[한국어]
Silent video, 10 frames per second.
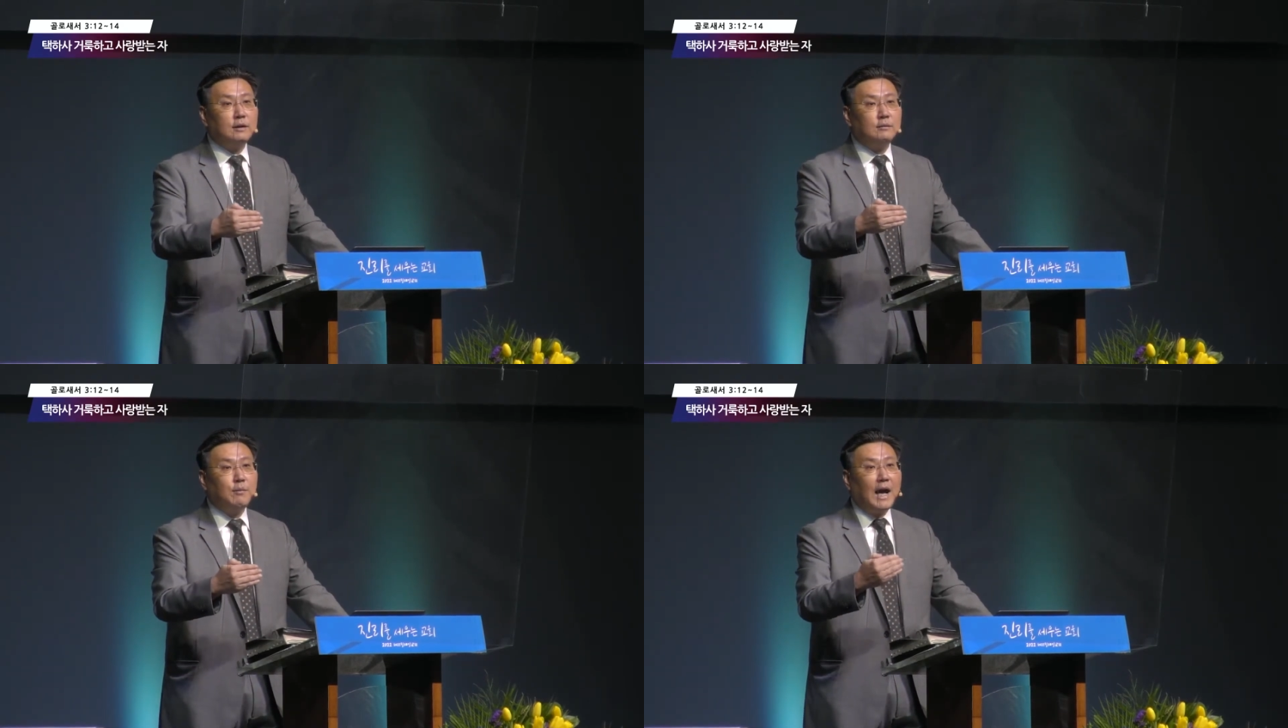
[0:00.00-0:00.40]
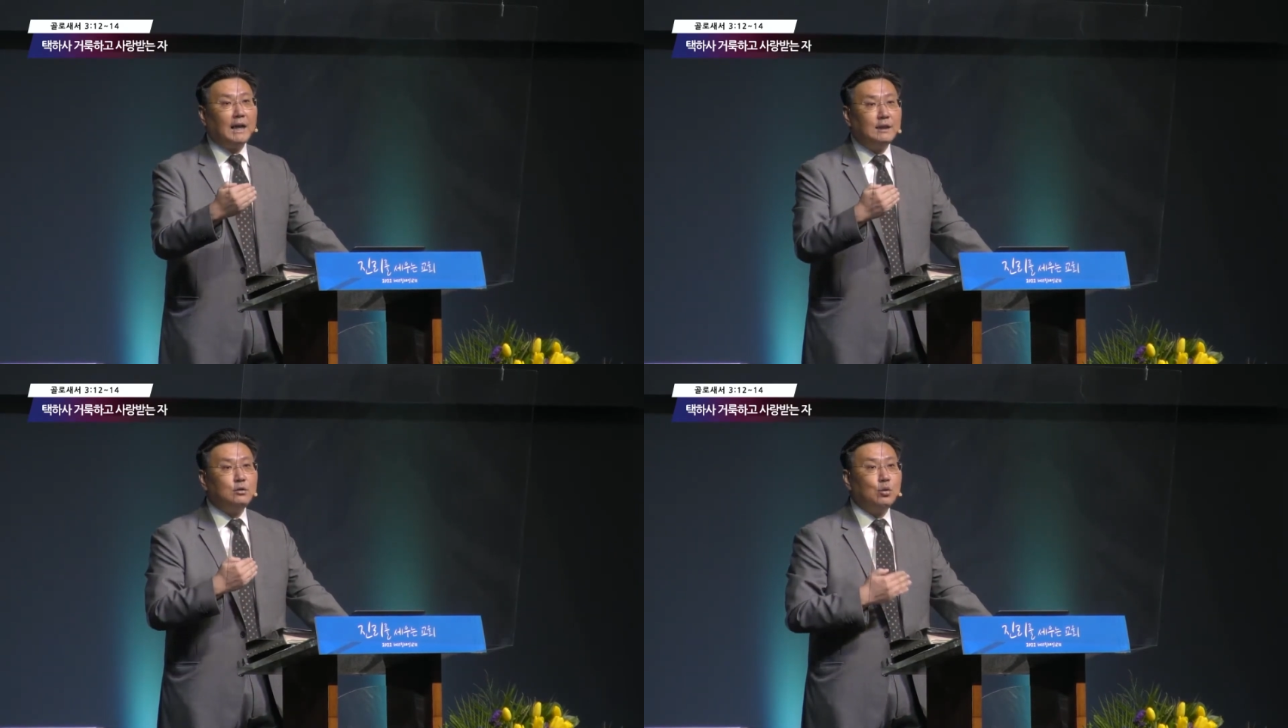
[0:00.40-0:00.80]

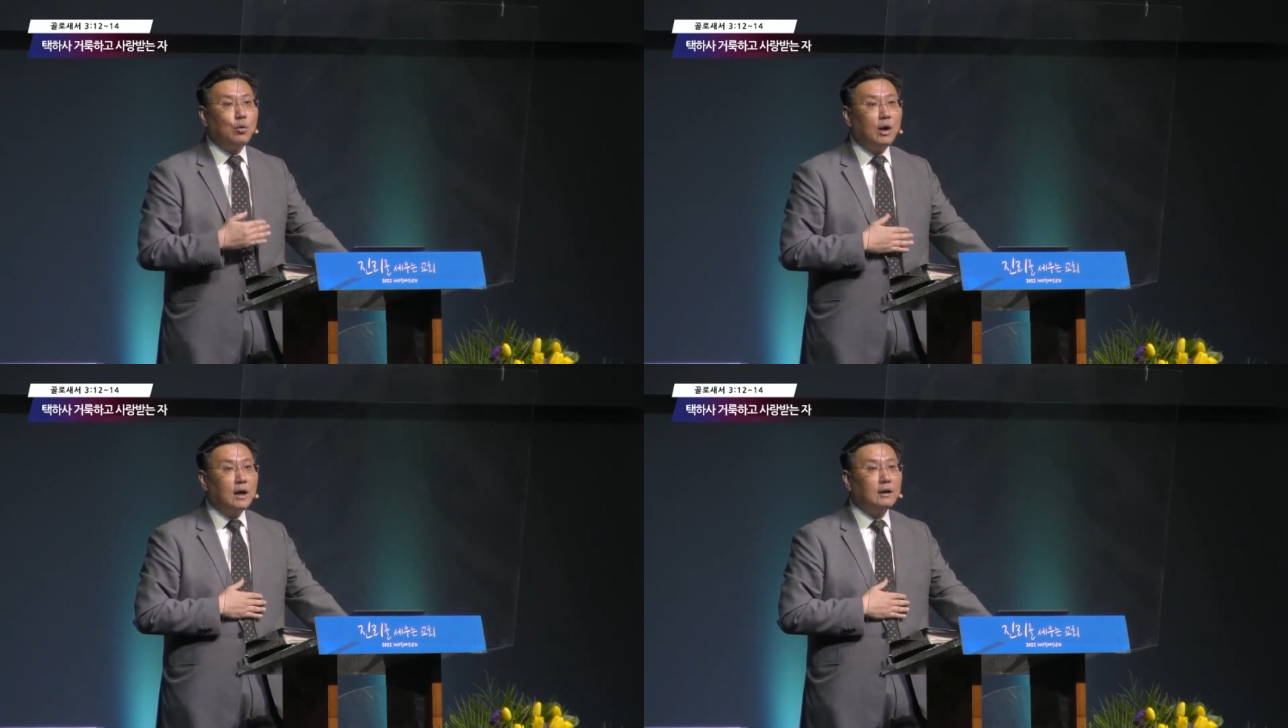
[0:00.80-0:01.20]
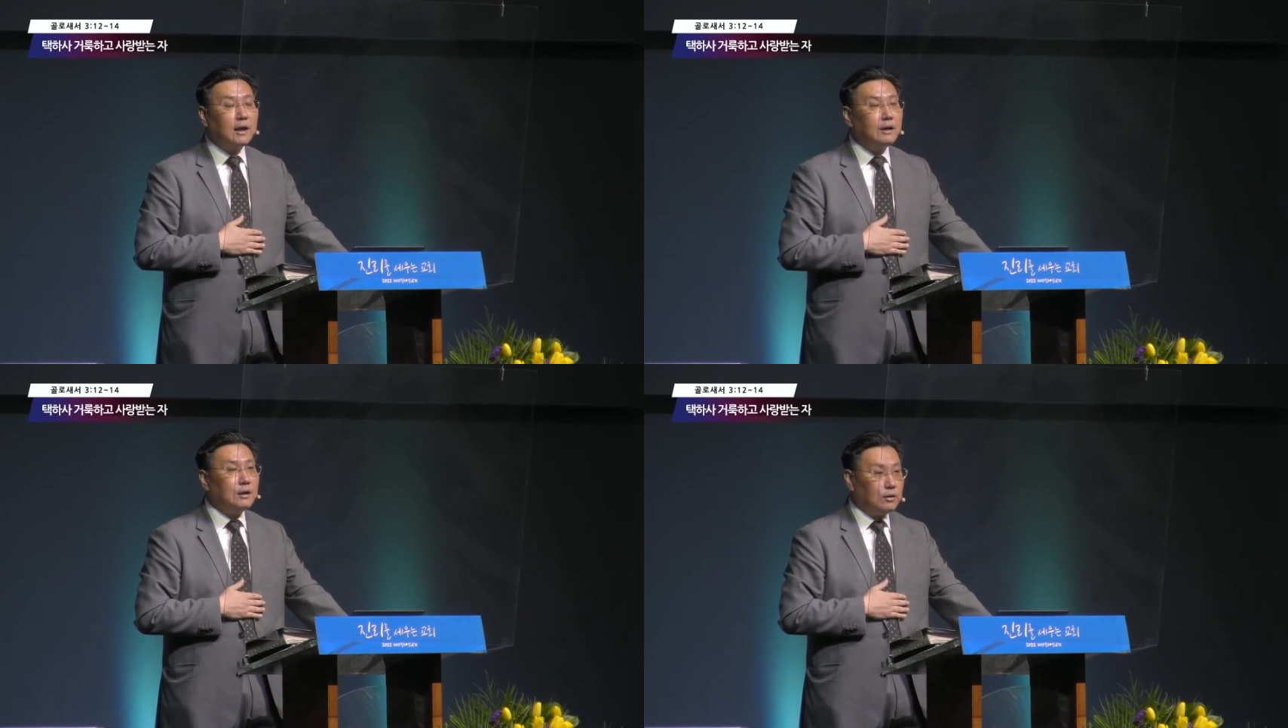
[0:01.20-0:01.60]
많이 좋아하게
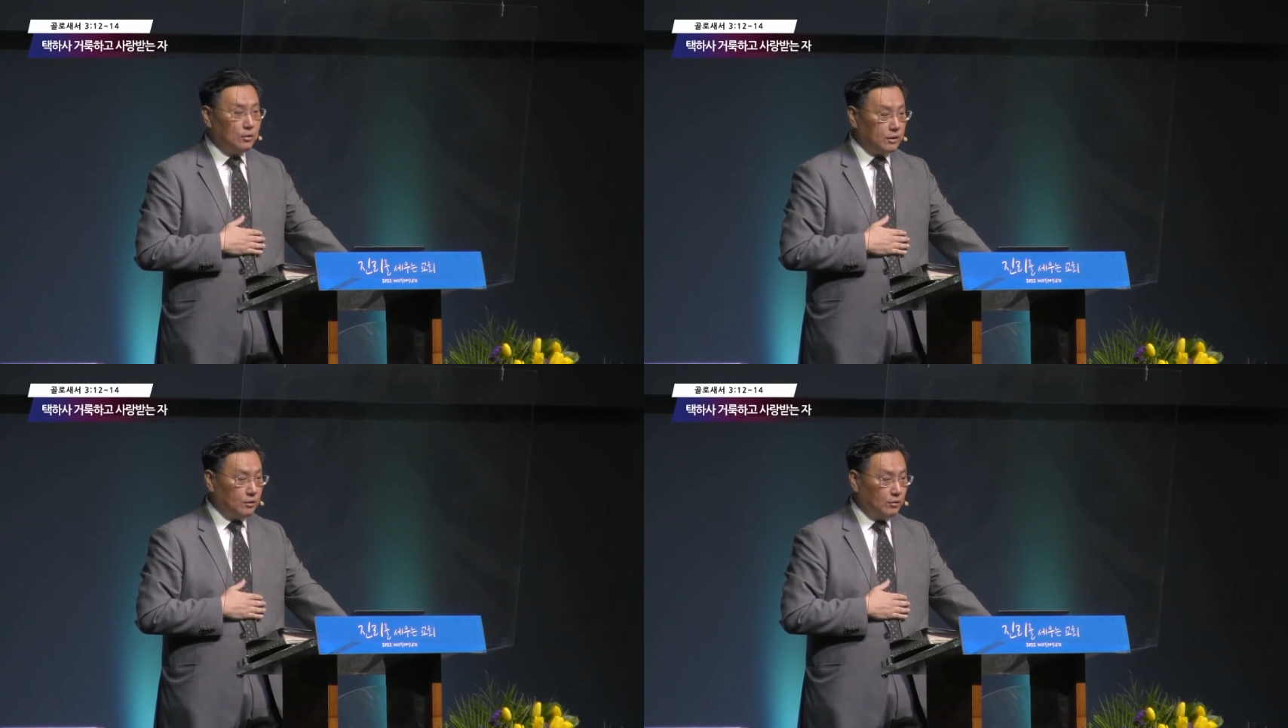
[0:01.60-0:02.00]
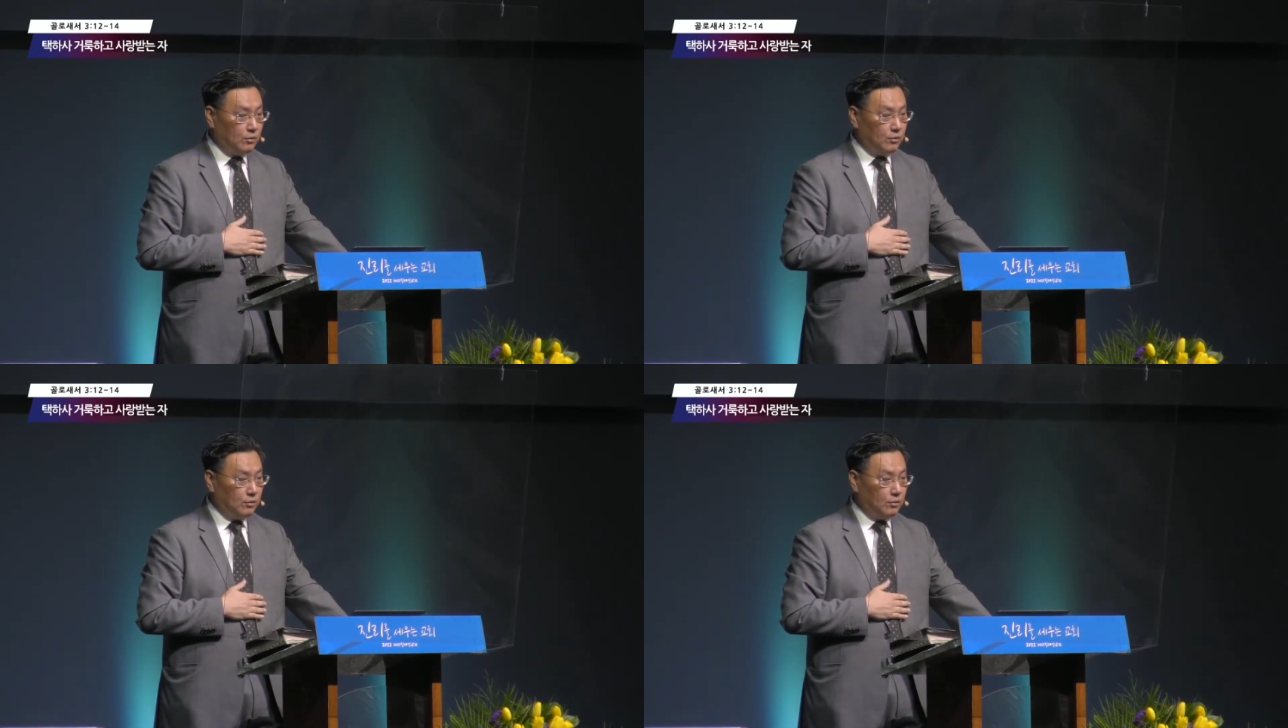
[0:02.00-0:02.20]
될 것이고